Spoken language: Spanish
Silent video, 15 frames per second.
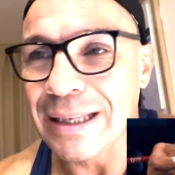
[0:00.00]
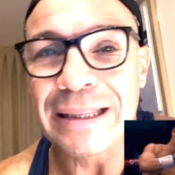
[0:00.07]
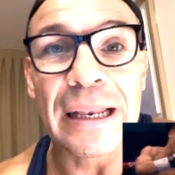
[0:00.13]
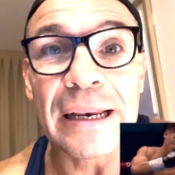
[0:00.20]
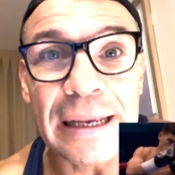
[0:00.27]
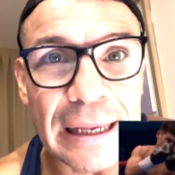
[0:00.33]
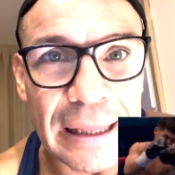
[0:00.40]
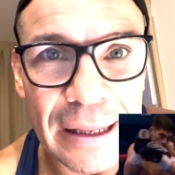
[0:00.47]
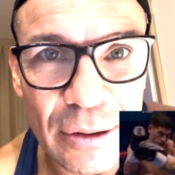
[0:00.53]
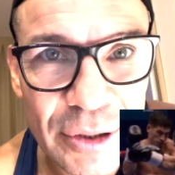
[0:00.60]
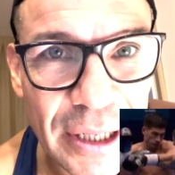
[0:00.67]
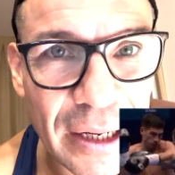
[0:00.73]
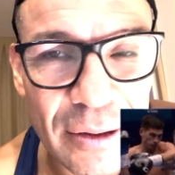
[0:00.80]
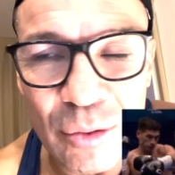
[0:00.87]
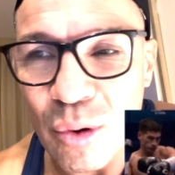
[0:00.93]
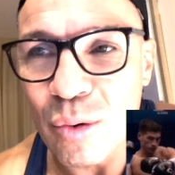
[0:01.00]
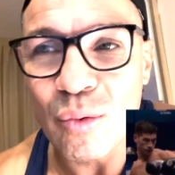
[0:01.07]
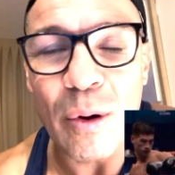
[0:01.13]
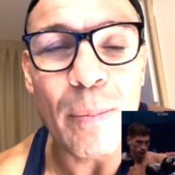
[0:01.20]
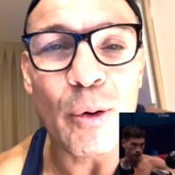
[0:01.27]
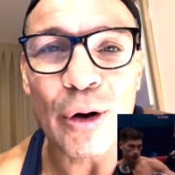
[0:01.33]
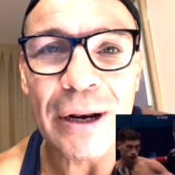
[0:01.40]
que te liquida, o sea,
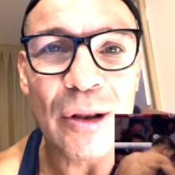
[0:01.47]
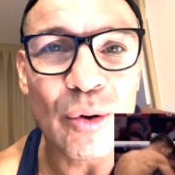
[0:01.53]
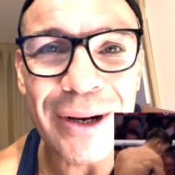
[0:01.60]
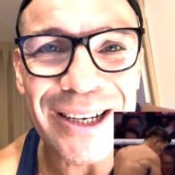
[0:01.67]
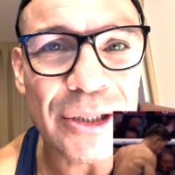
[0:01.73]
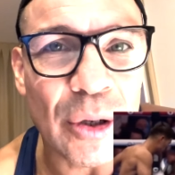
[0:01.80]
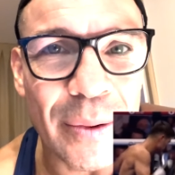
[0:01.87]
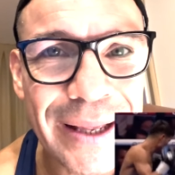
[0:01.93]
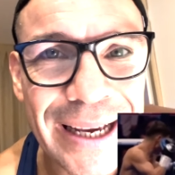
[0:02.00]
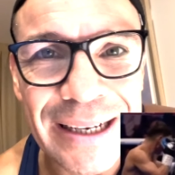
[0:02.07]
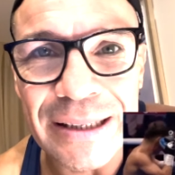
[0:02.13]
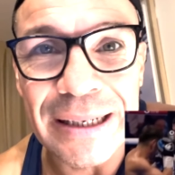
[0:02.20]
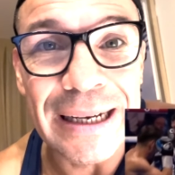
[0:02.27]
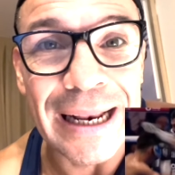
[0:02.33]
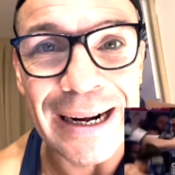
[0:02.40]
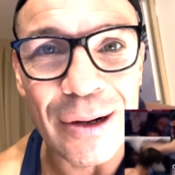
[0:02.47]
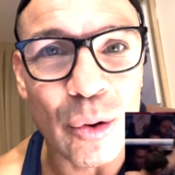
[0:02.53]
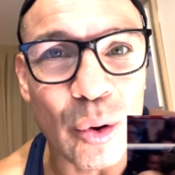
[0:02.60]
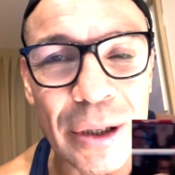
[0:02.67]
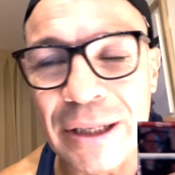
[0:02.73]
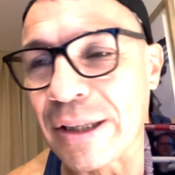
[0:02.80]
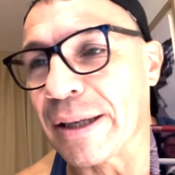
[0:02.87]
no, es por nada, no es casualidad que tenga el
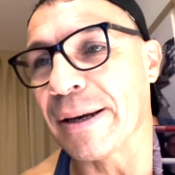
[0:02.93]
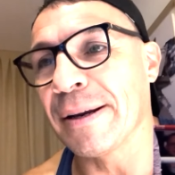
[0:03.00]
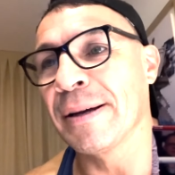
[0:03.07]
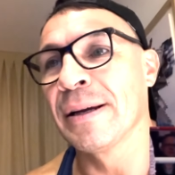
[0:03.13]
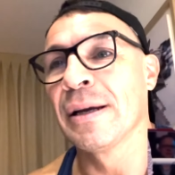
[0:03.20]
récord que tiene.